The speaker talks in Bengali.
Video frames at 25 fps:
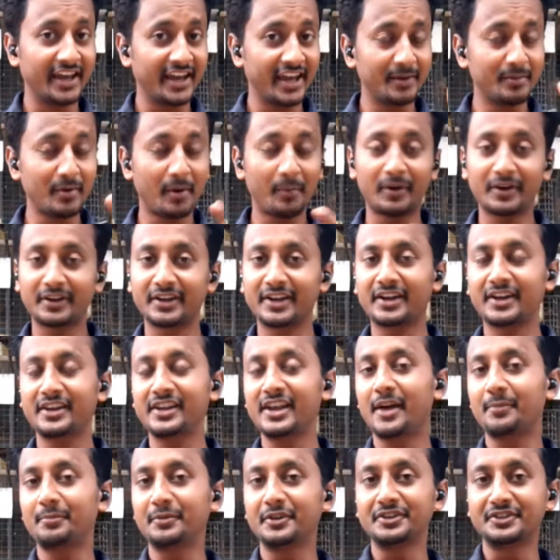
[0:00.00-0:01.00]
এই ব্যাপারটা
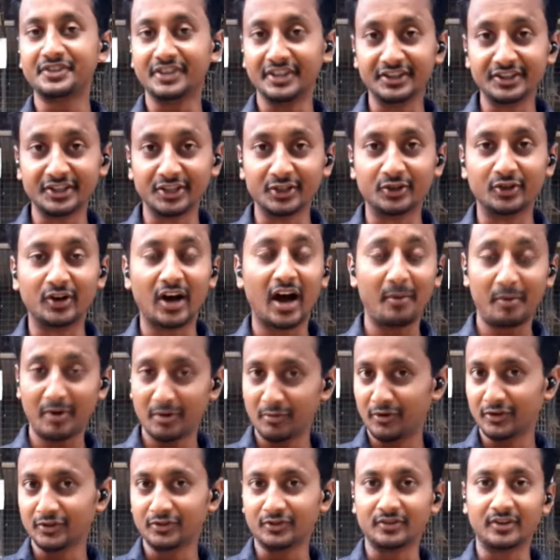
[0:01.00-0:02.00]
নিয়ে আপনি চিন্তিত আমার
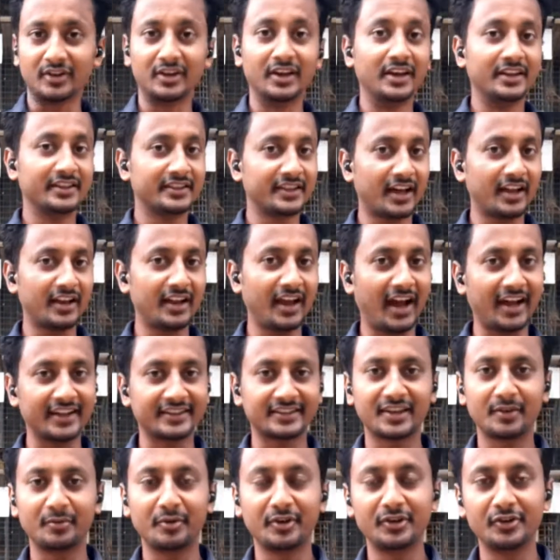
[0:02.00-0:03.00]
মতন তাহলে
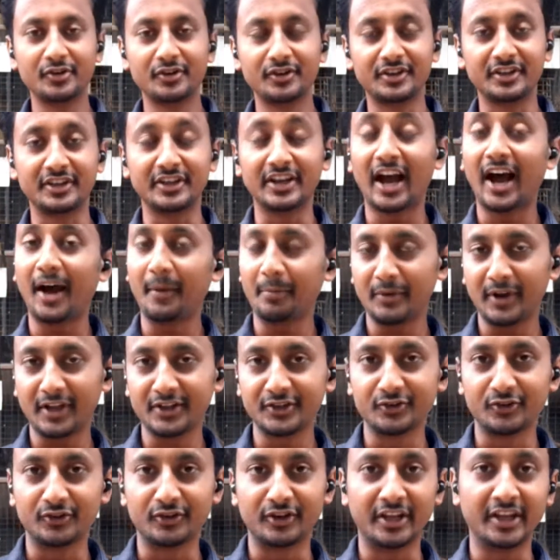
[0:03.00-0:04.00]
আজকে ভিডিওটি আপনার
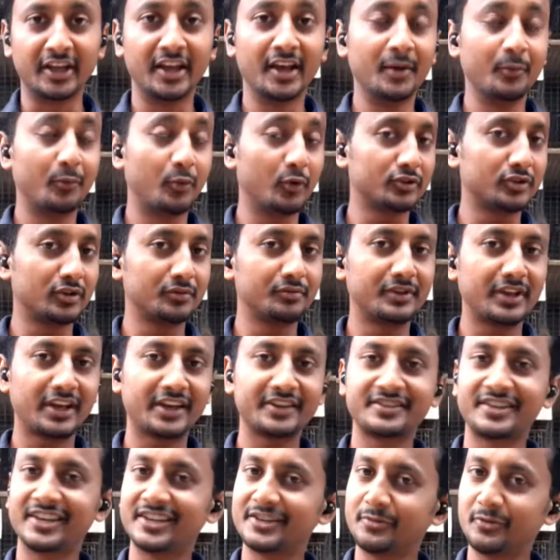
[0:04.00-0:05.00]
জন্য প্রথম থেকে
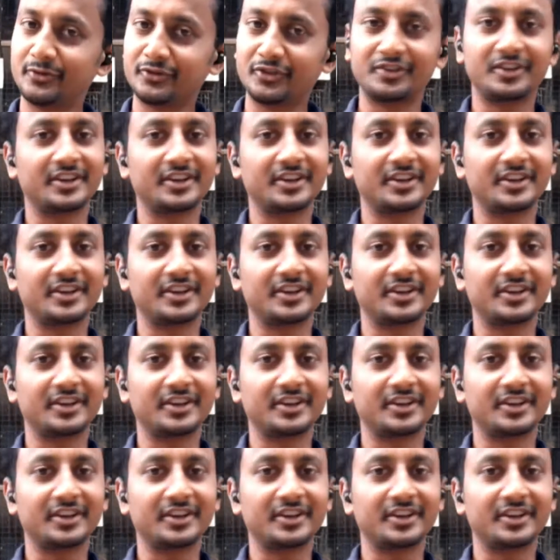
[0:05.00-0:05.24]
শেষ পর্যন্ত